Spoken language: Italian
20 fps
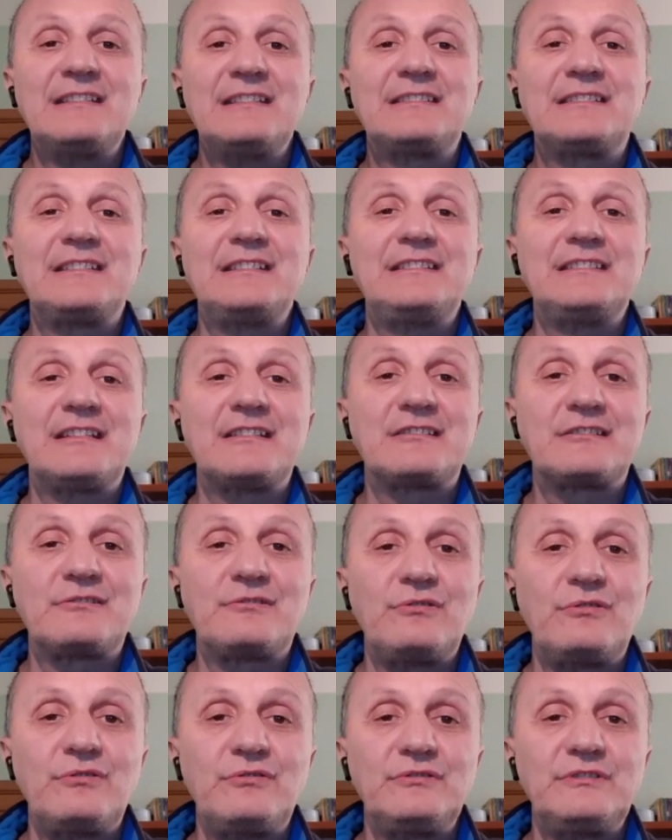si
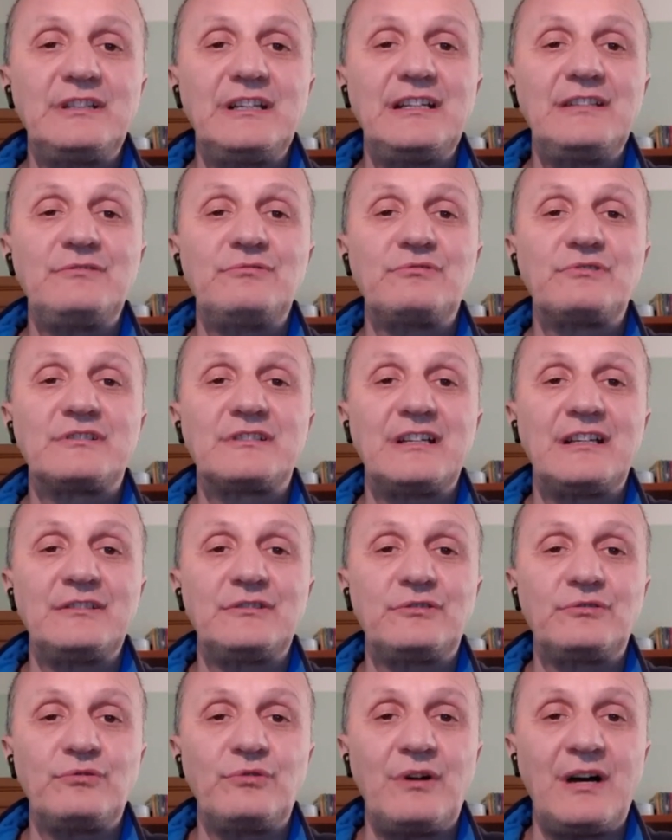nasconde in un
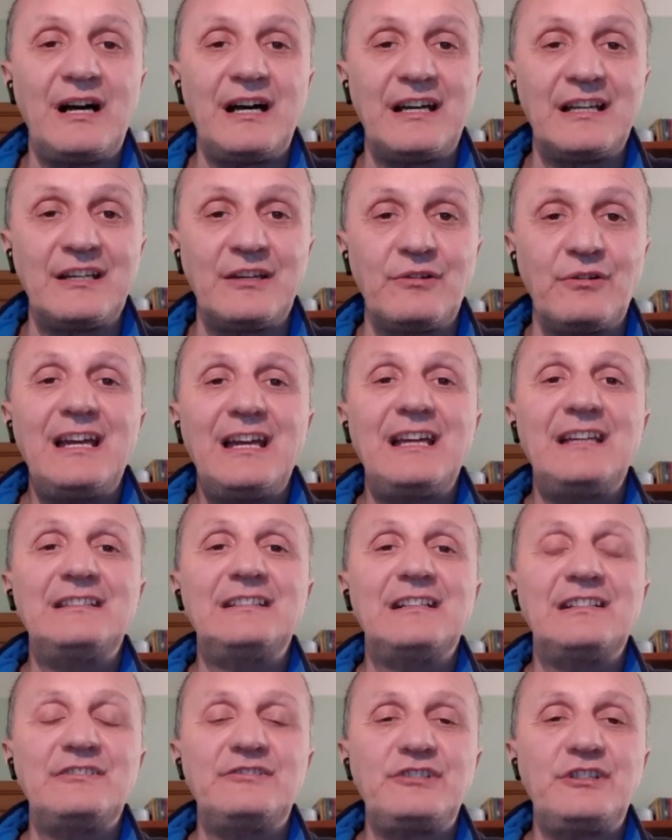santuario e
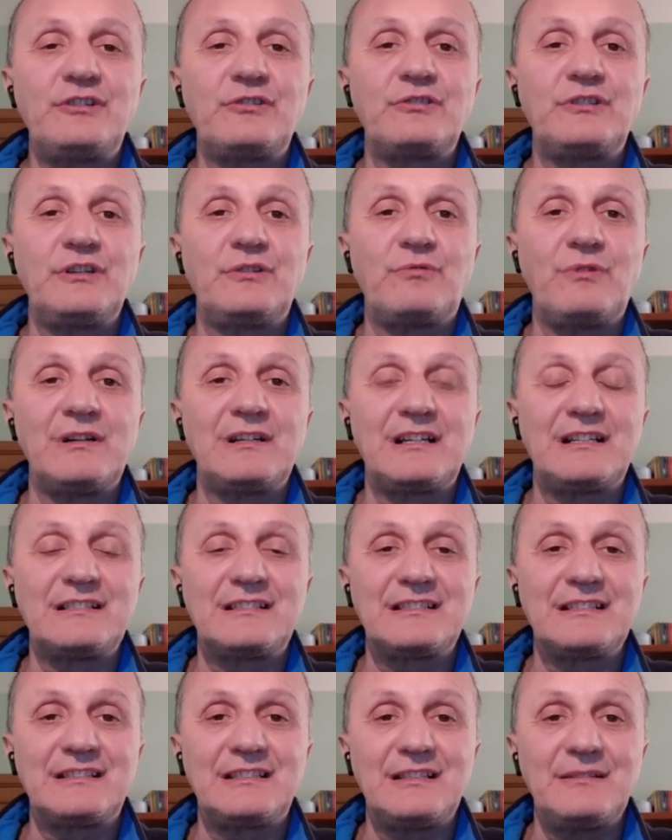nel giro di qualche
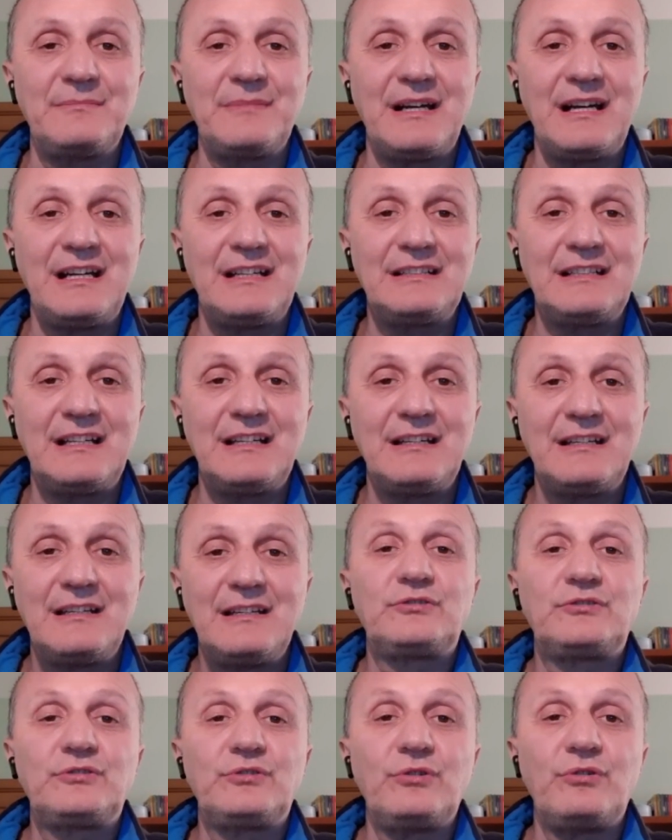settimana
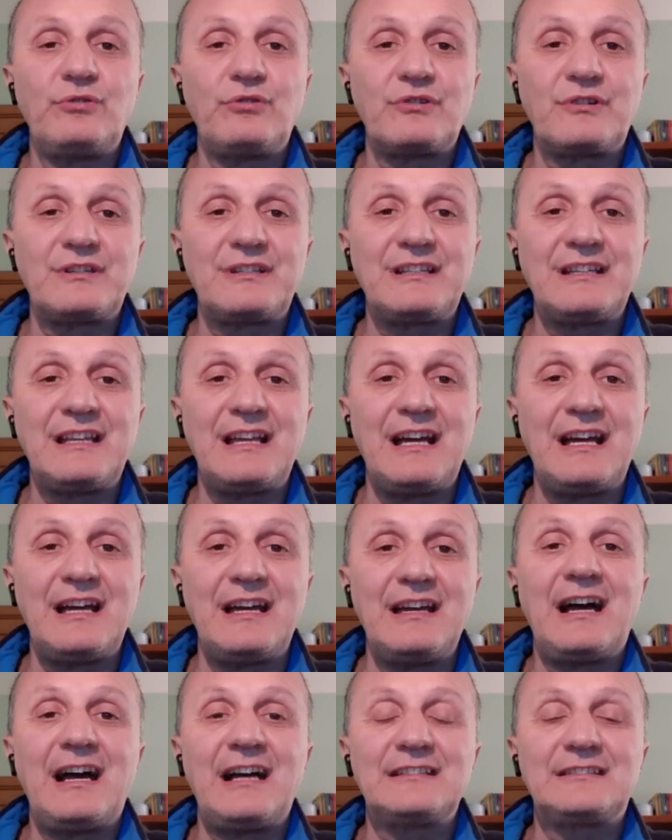
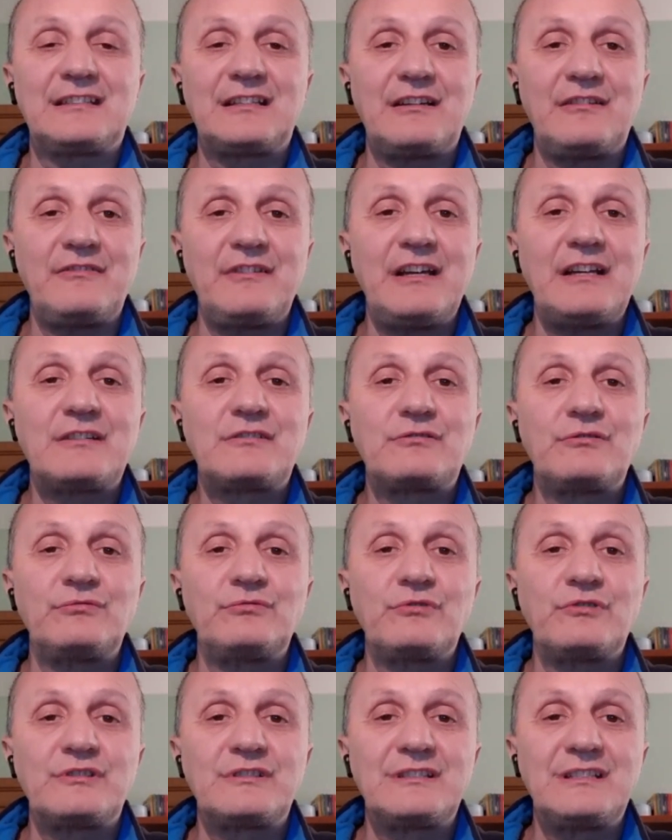torna attraverso
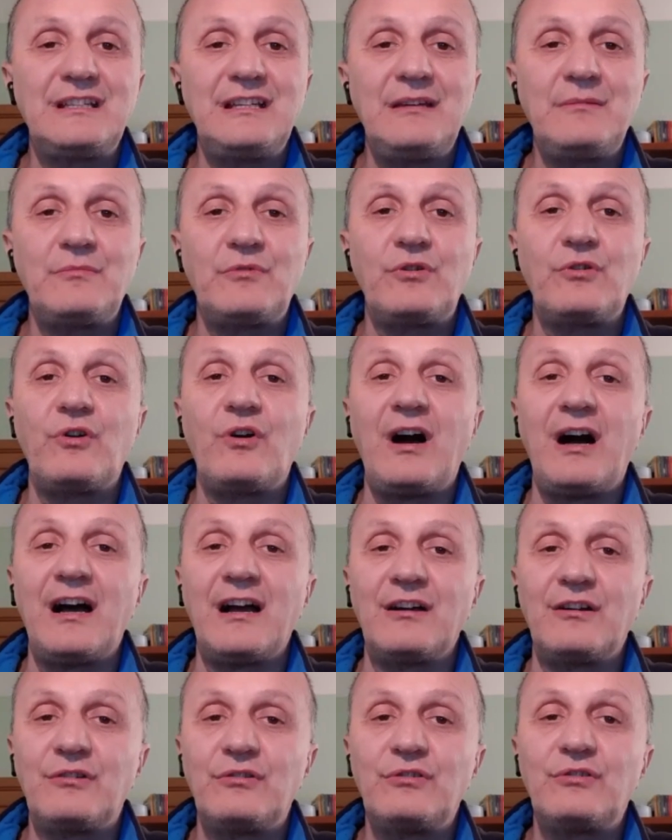uno stimolo
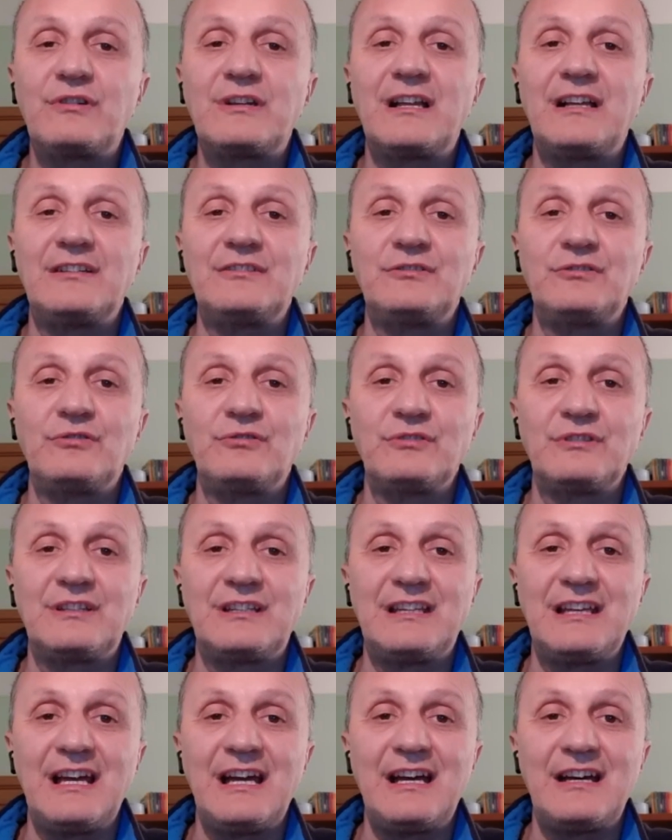ancora non
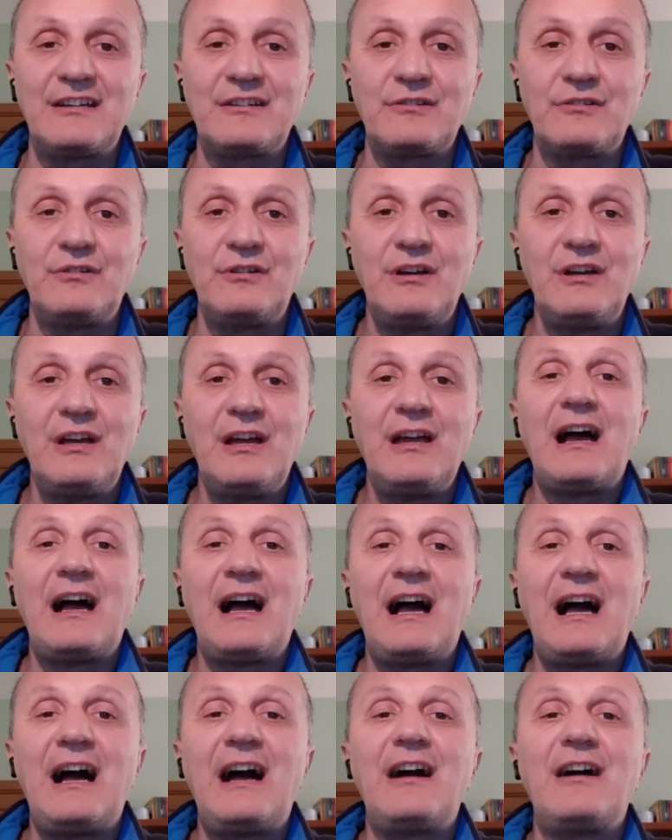chiaro
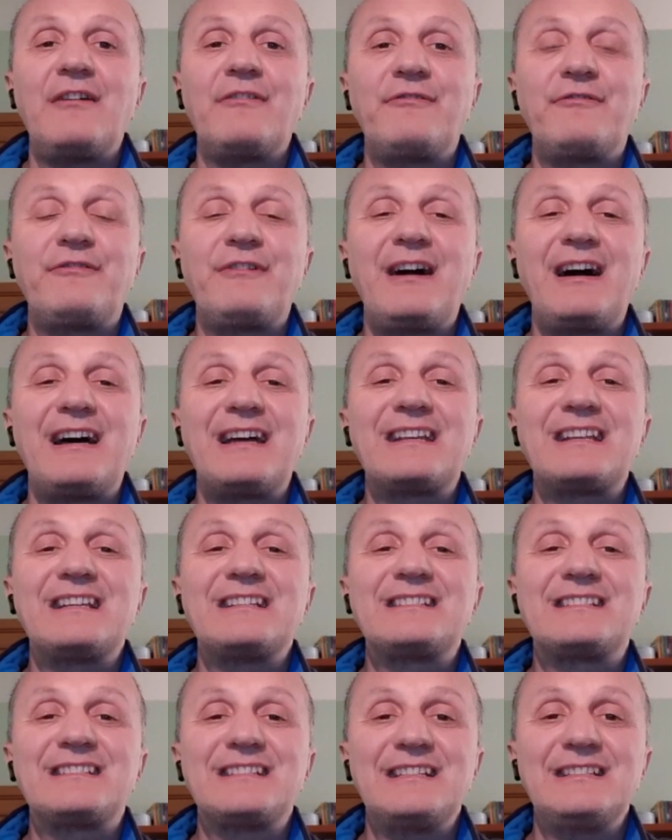a fare
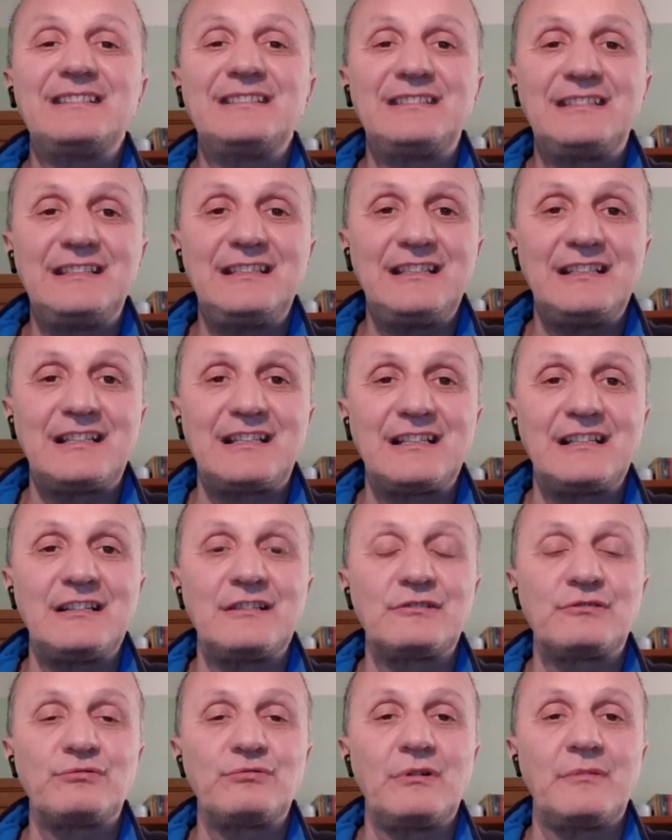sentire la
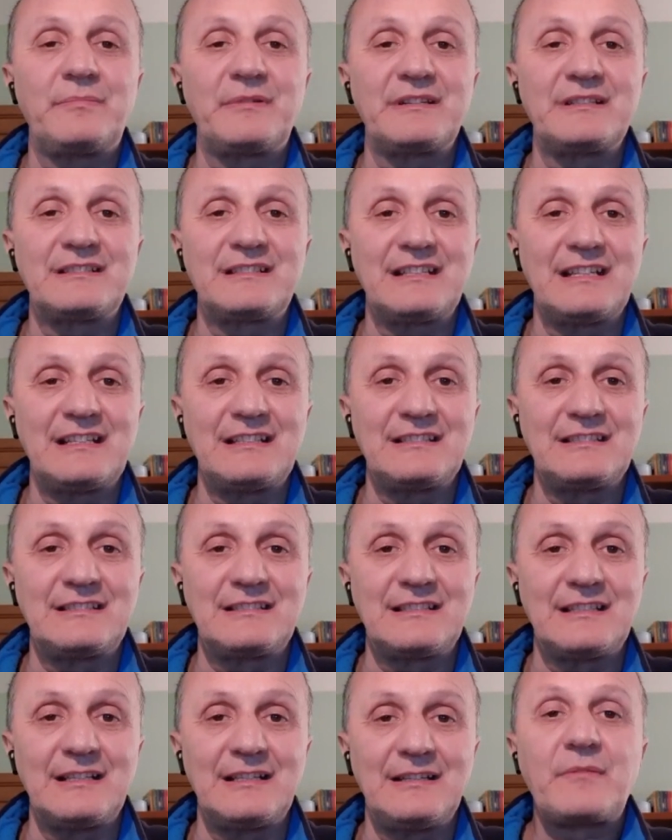sua
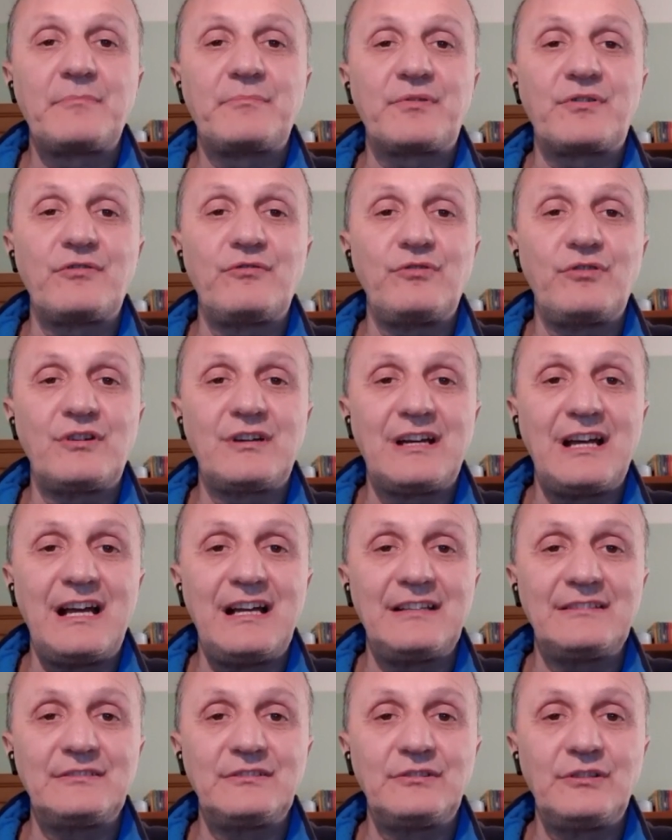presenza,
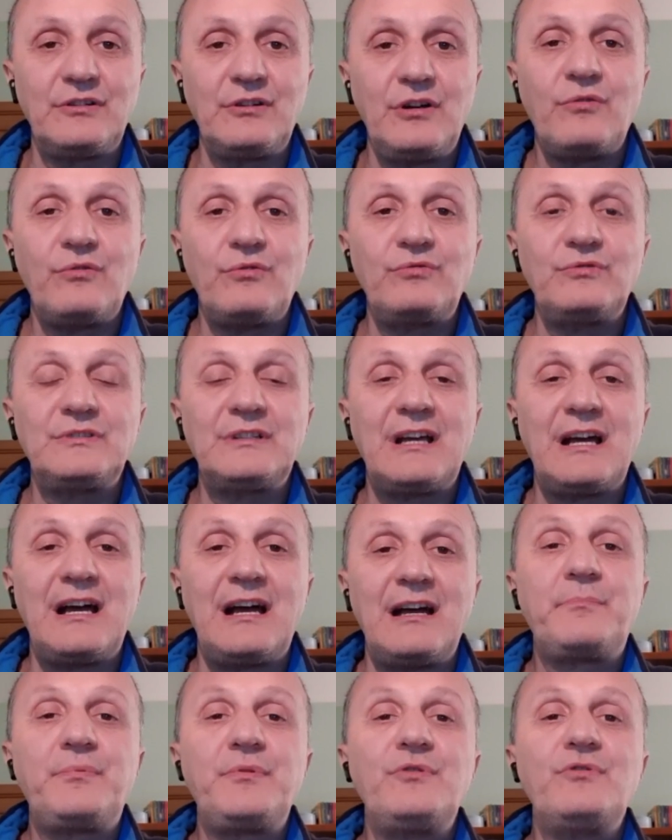provocando
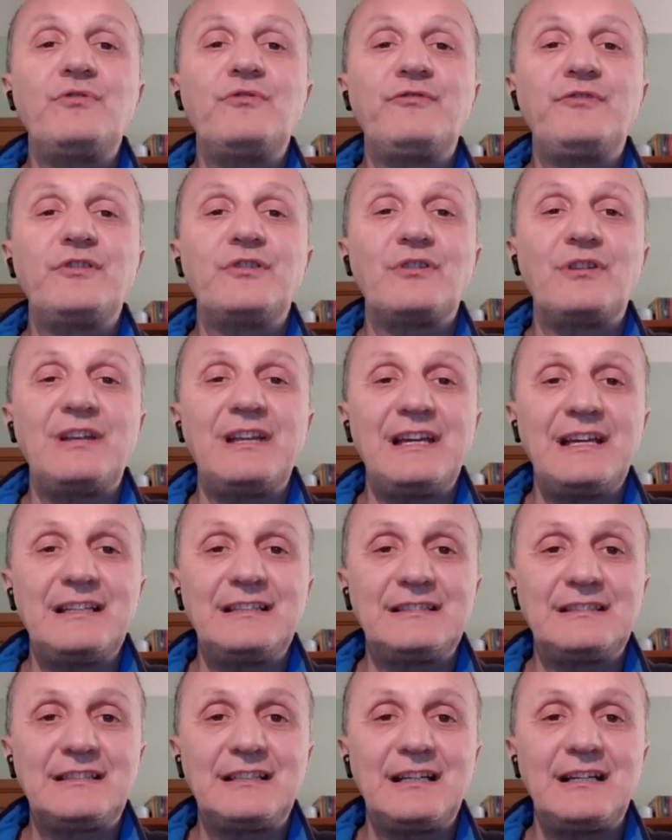una più
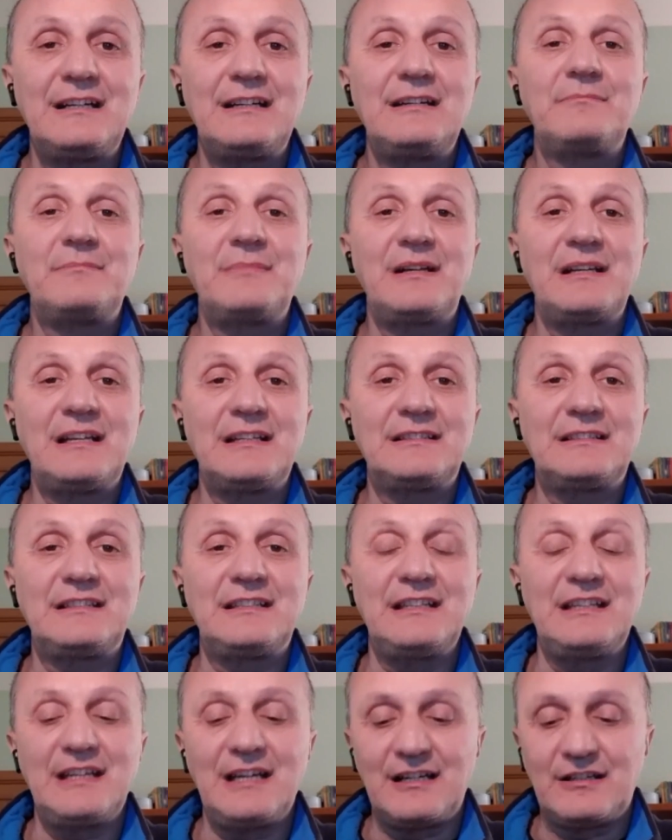violenta
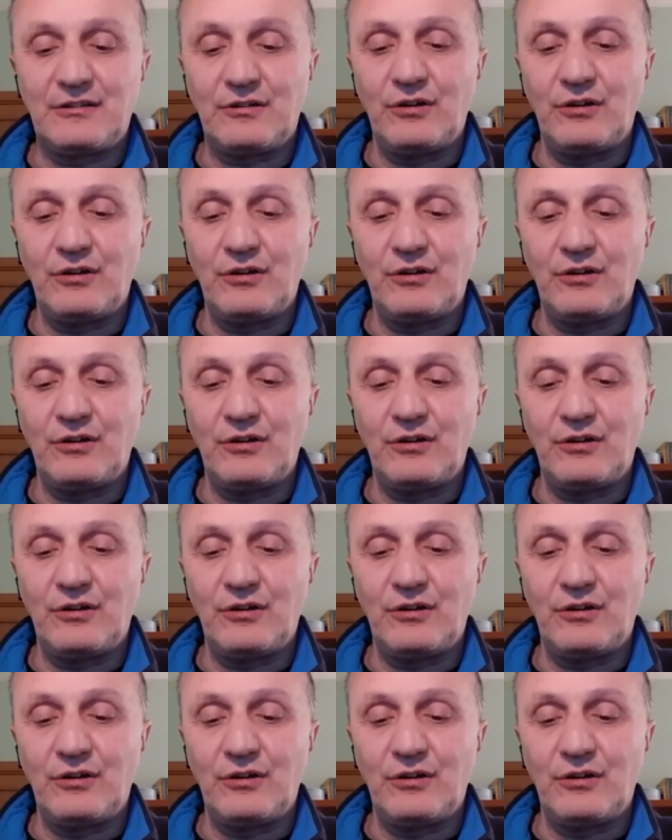malattia